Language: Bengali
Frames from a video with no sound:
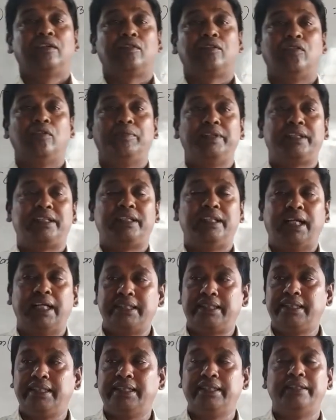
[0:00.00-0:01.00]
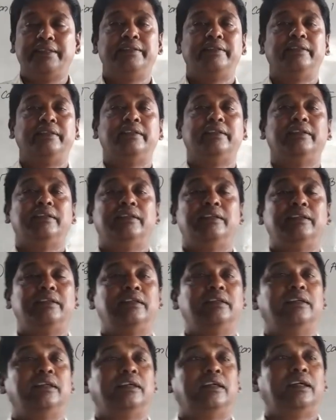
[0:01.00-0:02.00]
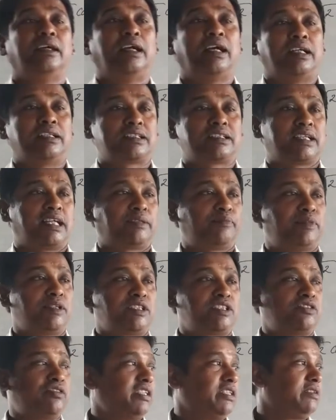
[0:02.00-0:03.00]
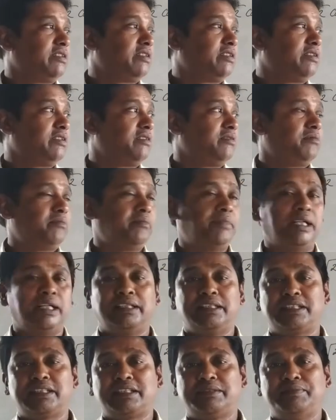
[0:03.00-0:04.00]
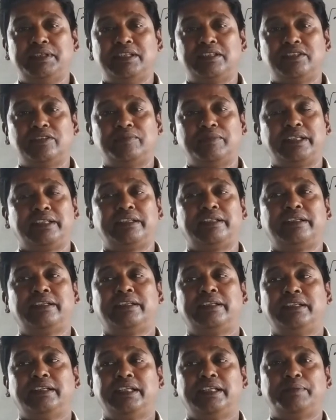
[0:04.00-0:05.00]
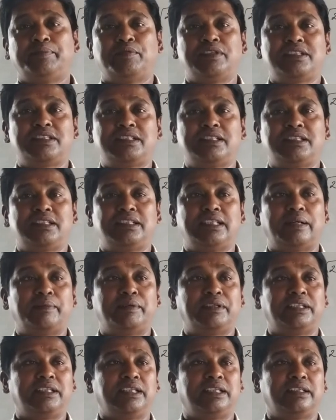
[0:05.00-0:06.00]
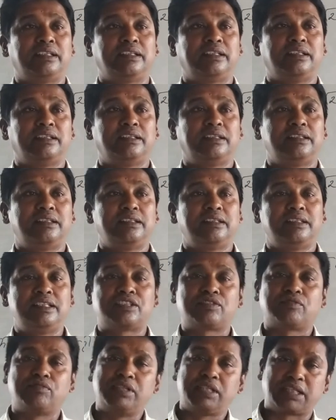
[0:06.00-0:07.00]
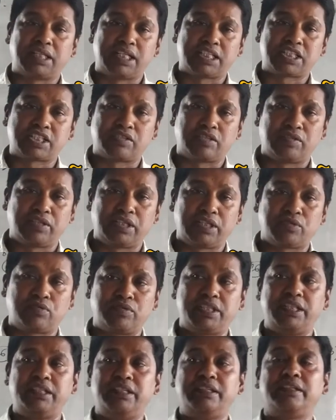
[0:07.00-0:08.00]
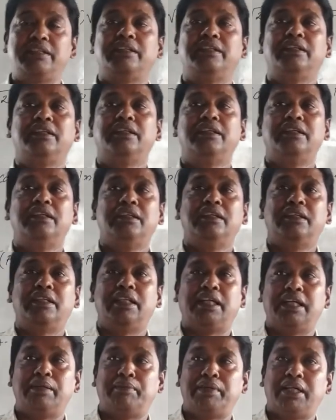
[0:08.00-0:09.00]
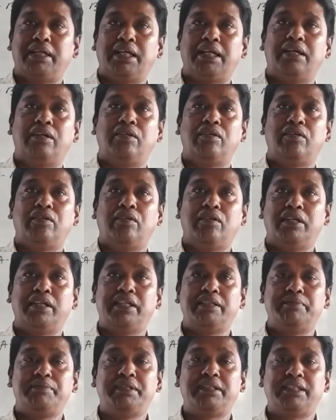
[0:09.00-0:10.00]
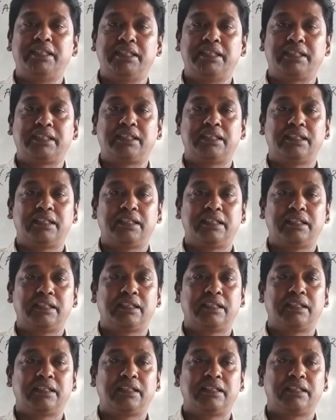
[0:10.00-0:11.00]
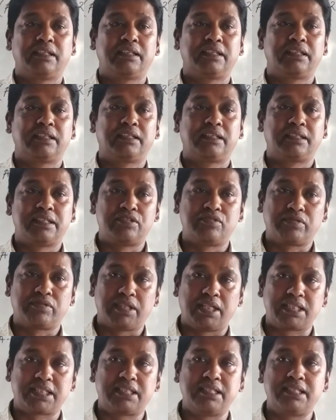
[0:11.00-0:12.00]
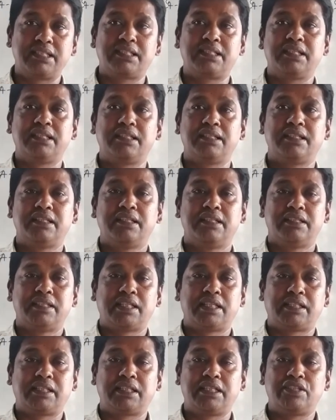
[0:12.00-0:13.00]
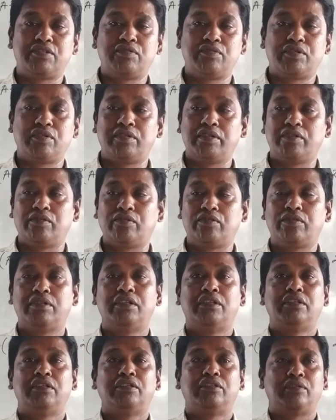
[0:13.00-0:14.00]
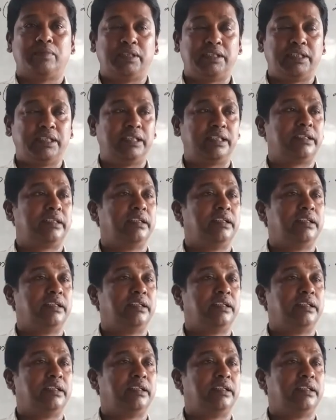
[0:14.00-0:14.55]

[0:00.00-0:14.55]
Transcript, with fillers: কোভিড নাইন্টিন আর সাত মাস ধরে বাংলাদেশে বিরাজমান এ পরিস্থিতিতে আমাদের স্কুলে ক্লাস করা অনেক কঠিন তাই আমরা অনলাইন ভিত্তিক কিছু ক্লাস নিচ্ছি যাতে কিছুটা হলেও তোমাদের